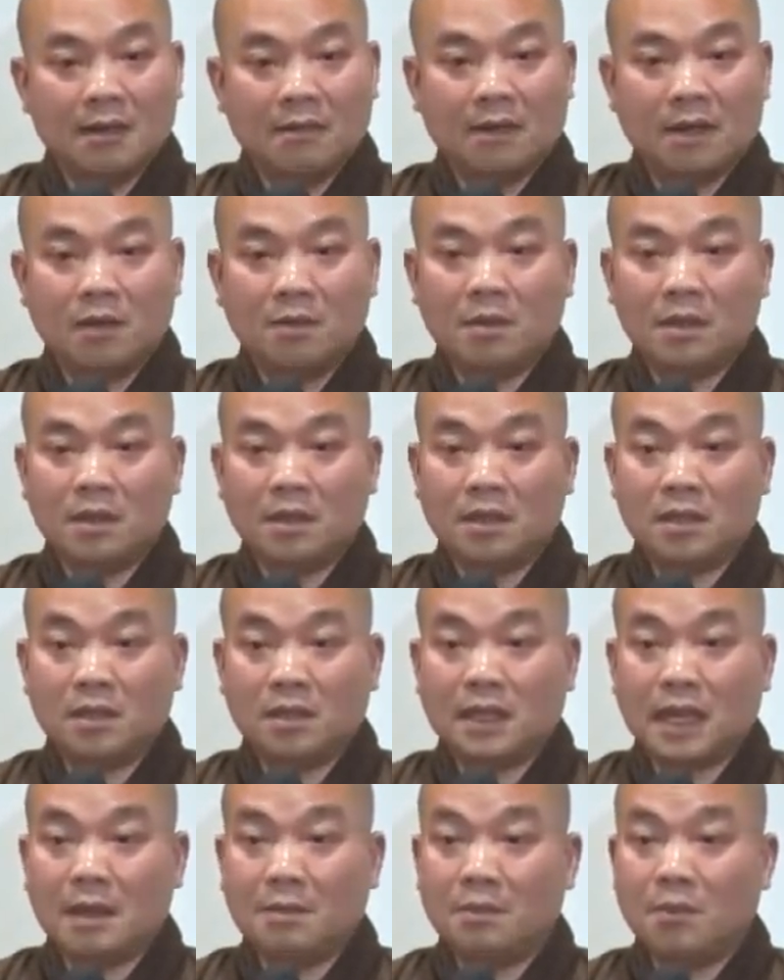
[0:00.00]
và lúc bây giờ
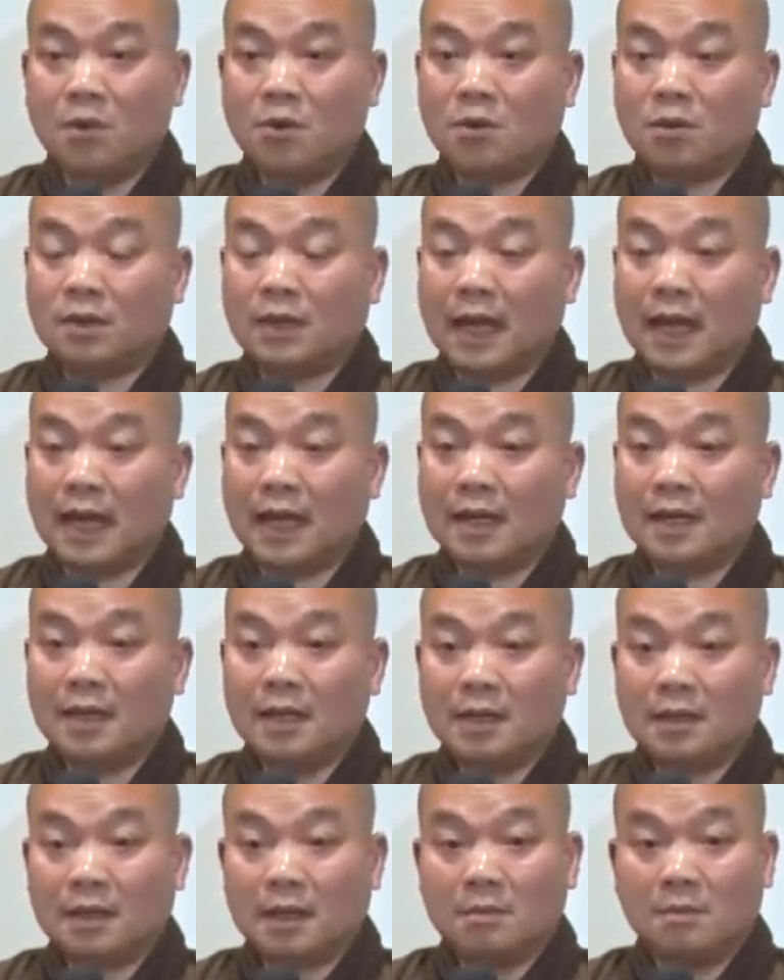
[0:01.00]
người ta mô tả
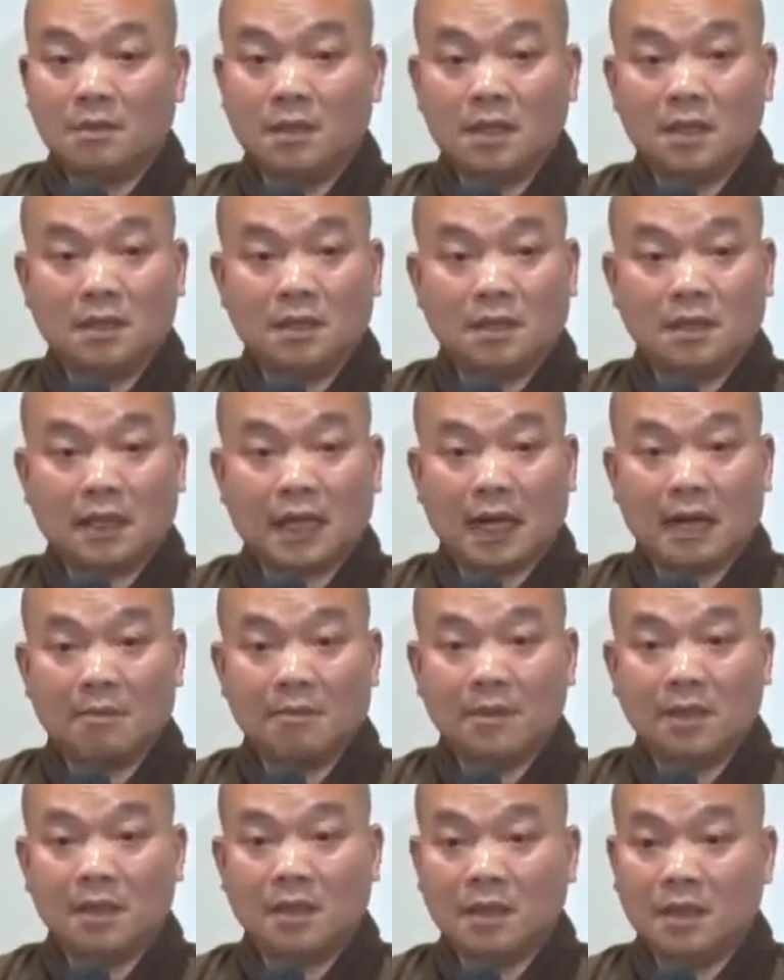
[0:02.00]
tâm lý tình
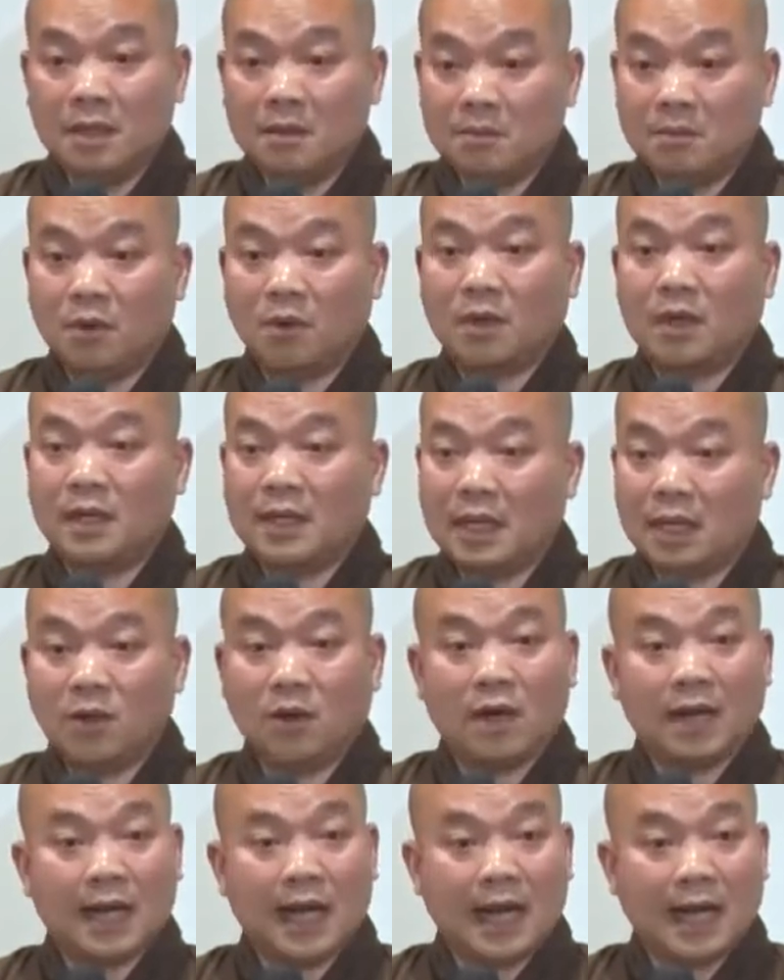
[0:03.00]
cảm ở một cái giai
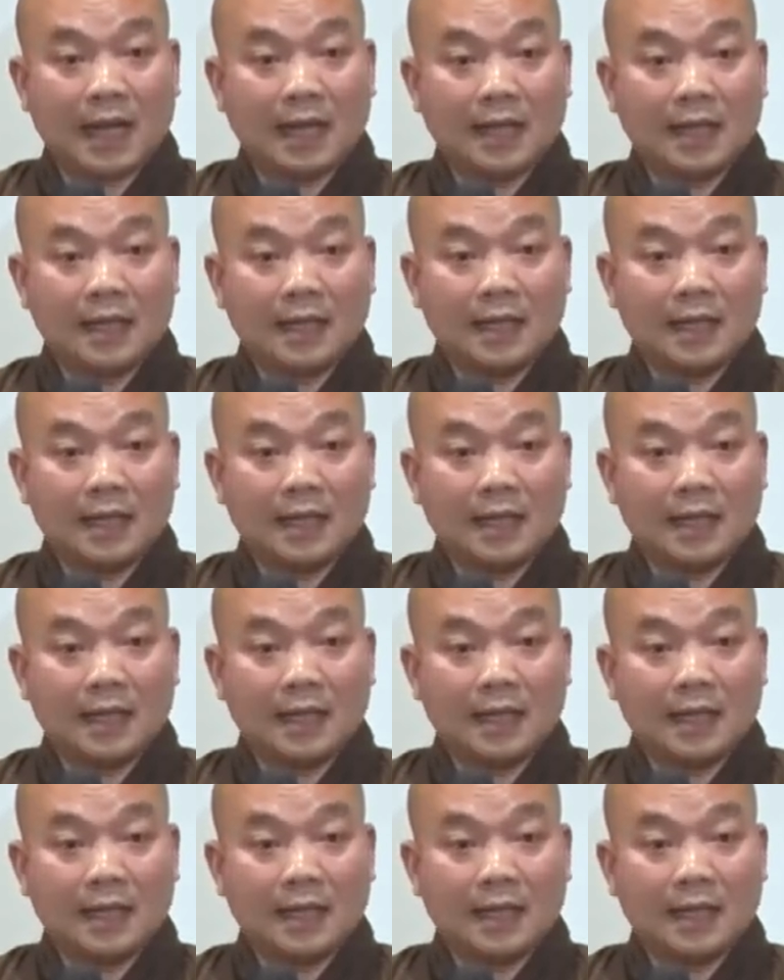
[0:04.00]
đoạn khác